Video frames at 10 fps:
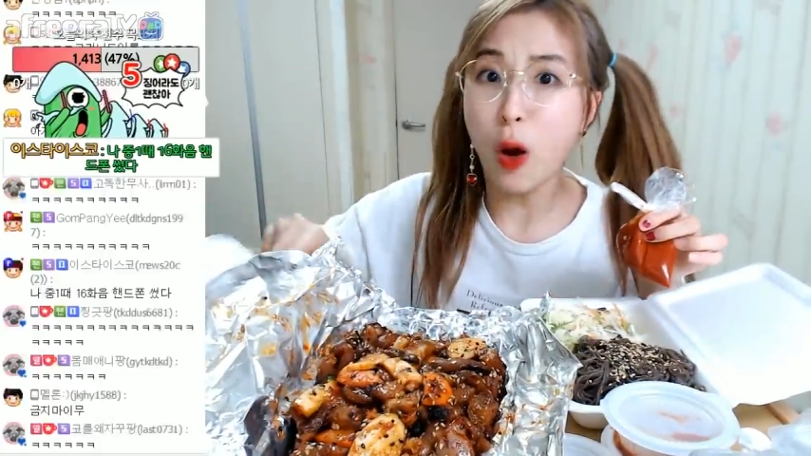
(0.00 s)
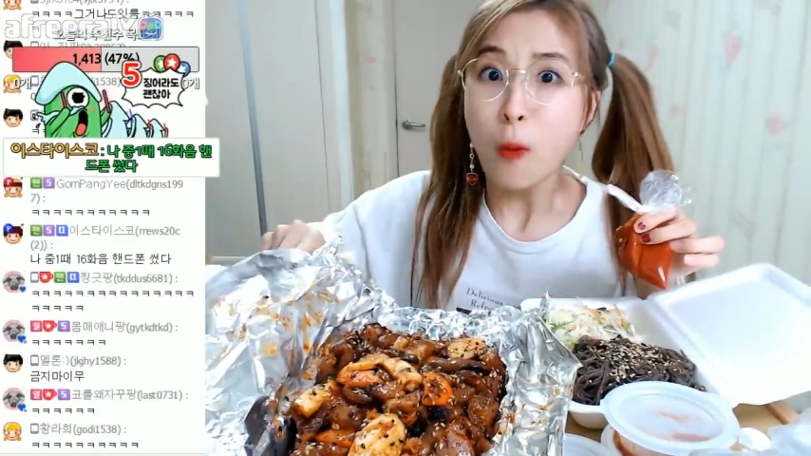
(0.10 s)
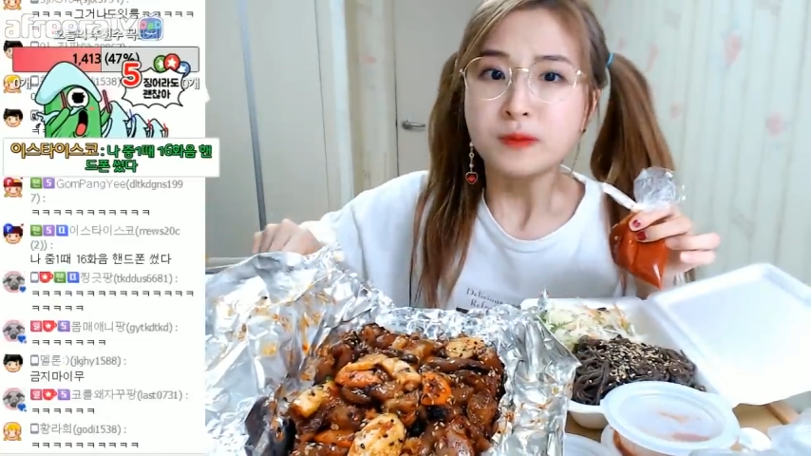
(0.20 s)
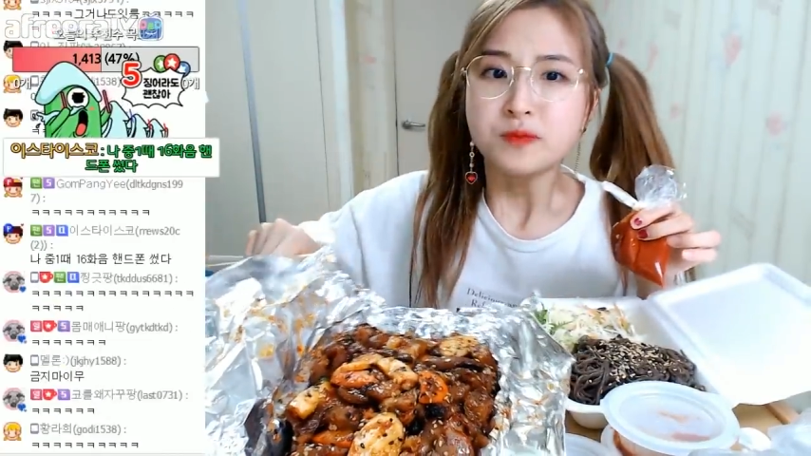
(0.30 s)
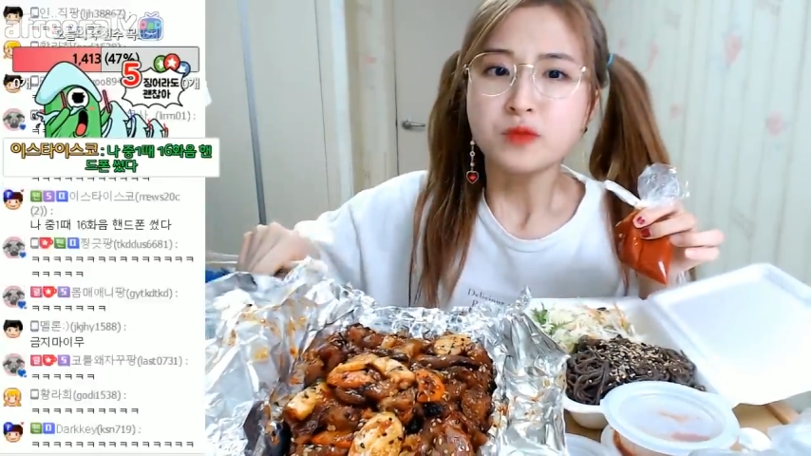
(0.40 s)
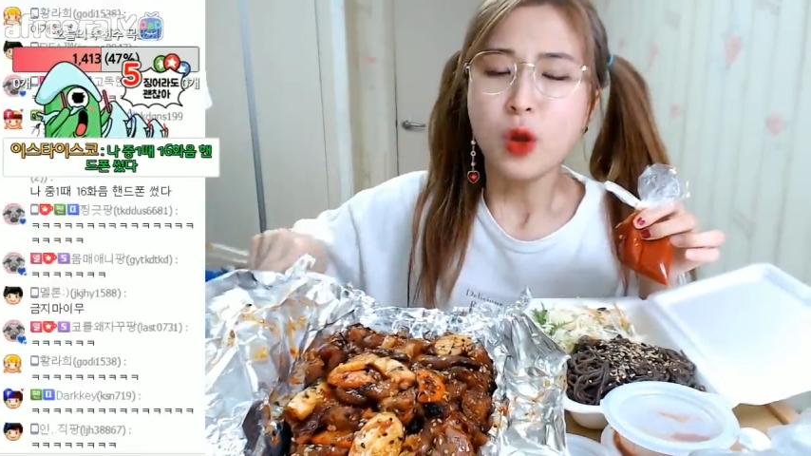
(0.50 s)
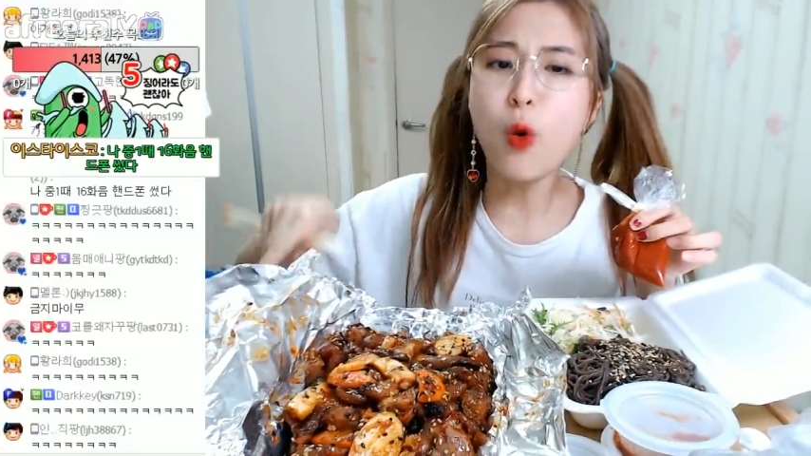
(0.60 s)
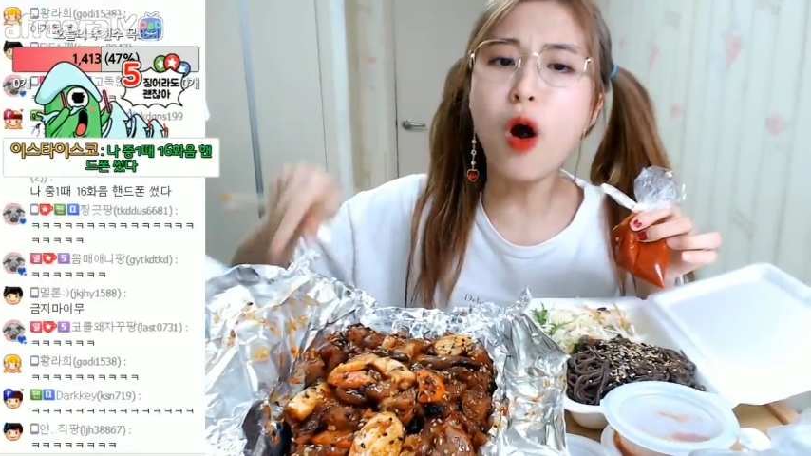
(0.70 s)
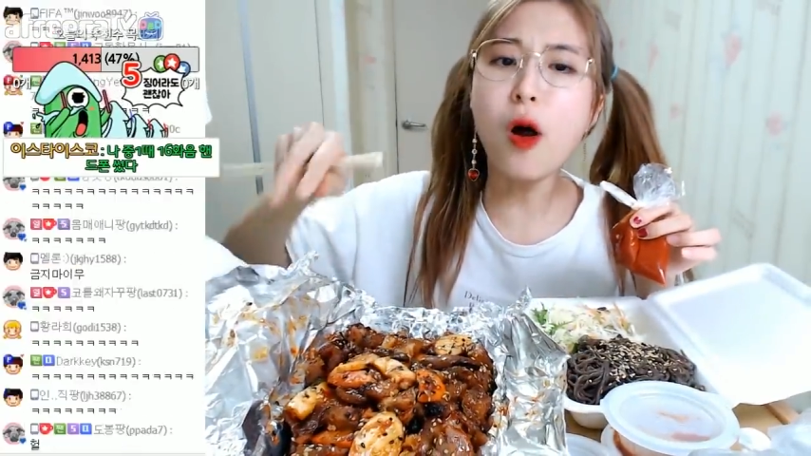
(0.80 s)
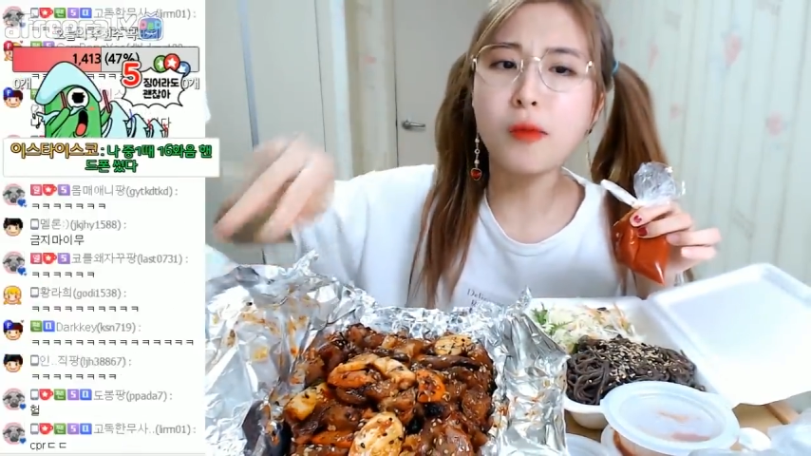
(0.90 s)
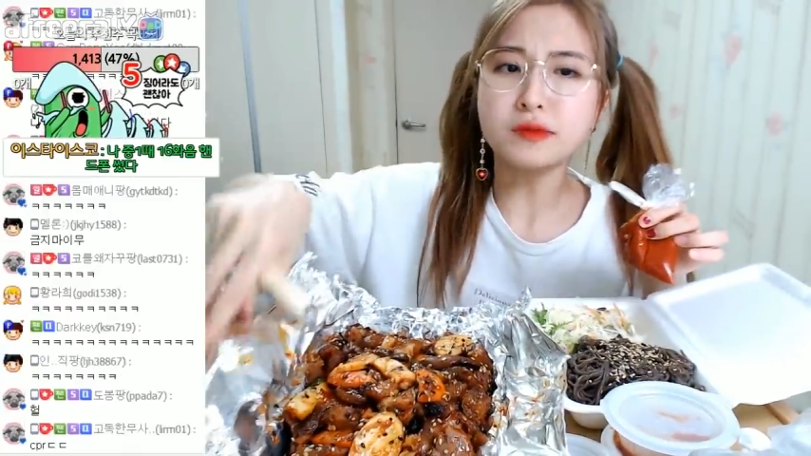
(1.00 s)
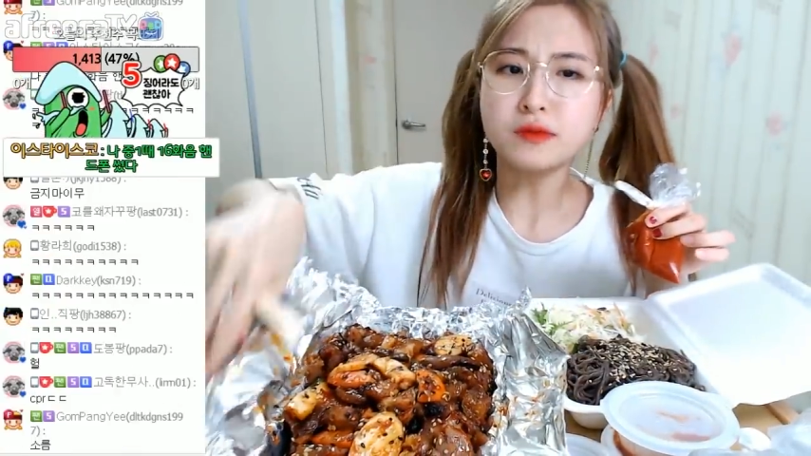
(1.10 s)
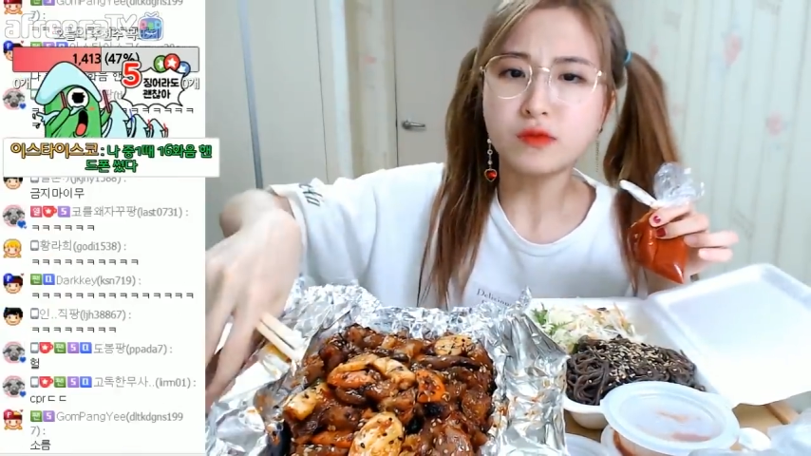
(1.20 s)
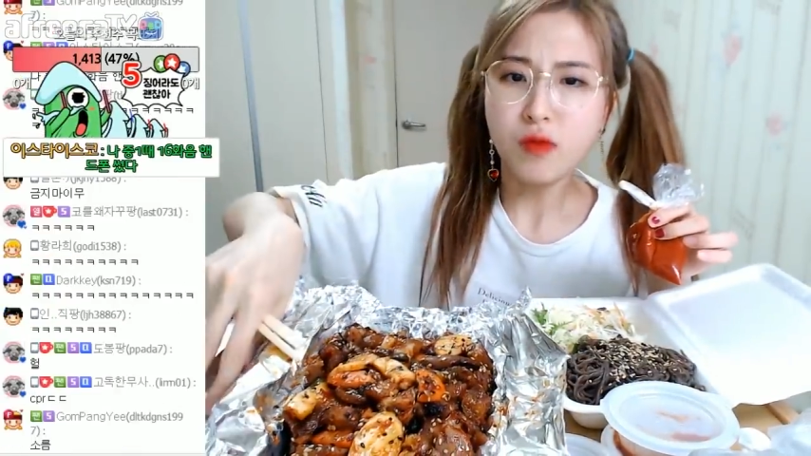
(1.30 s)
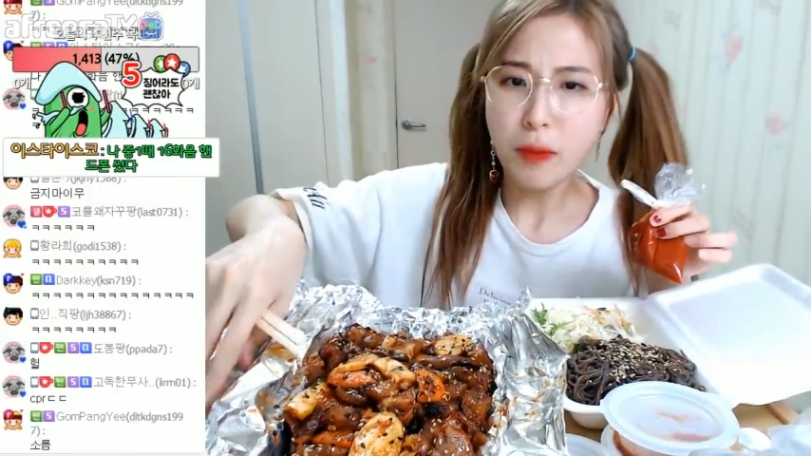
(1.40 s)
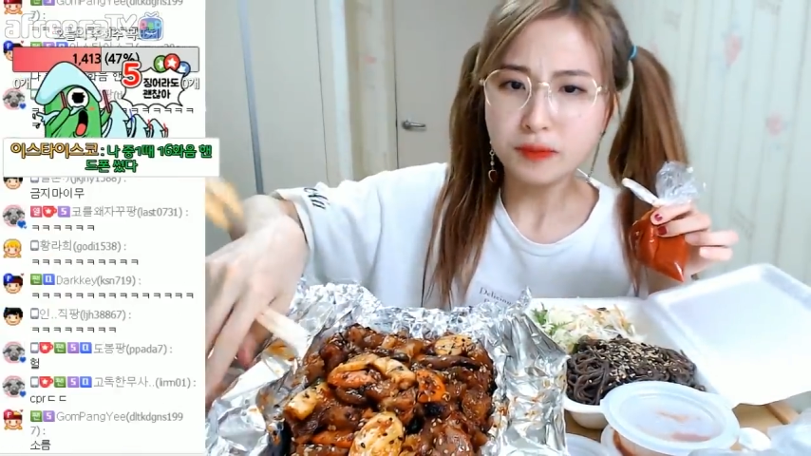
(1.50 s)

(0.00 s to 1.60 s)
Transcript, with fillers: 일대 1 6화 핸드폰